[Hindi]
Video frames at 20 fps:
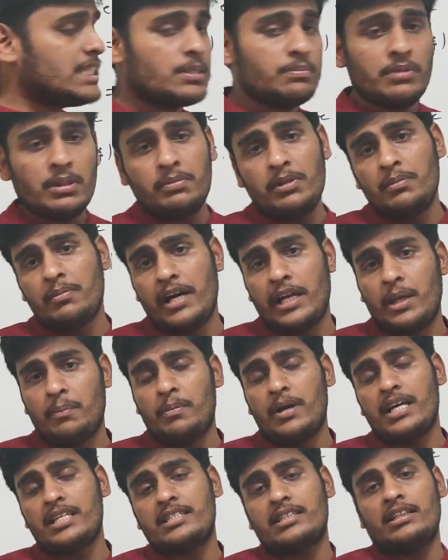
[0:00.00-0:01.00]
इसमें भी हमारे
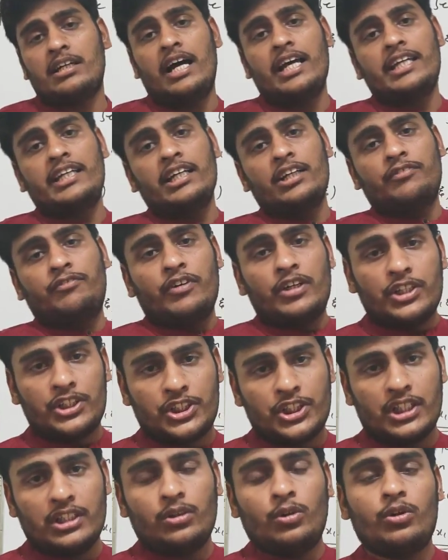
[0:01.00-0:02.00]
पास आइगन
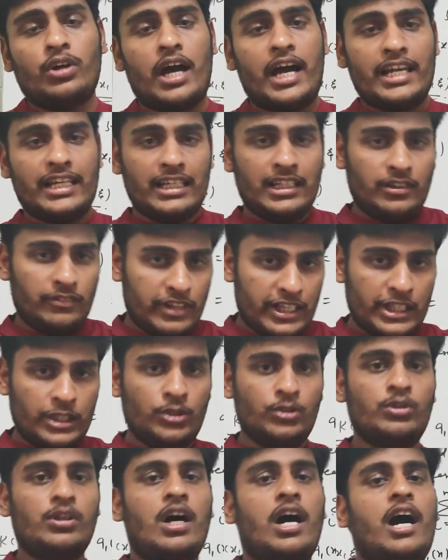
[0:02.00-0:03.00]
फंक्शन और आइगन
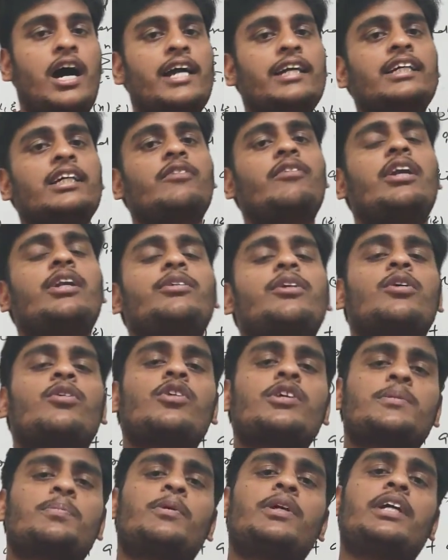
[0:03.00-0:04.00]
वैल्यू आइगन वैल्यू का
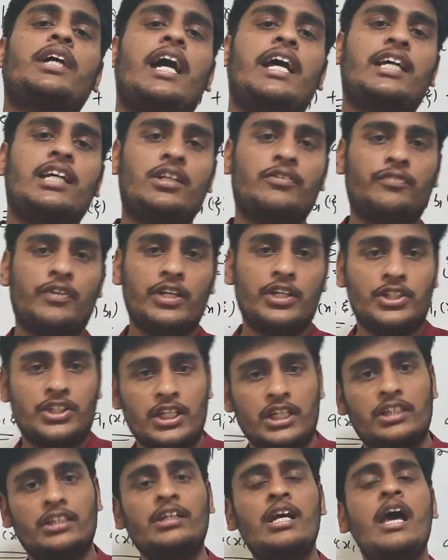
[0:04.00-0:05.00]
कोरस्पॉन्डिंग आइगन
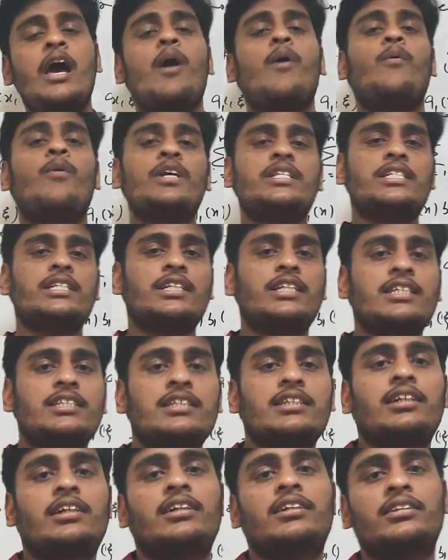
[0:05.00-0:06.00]
फंक्शन विच इज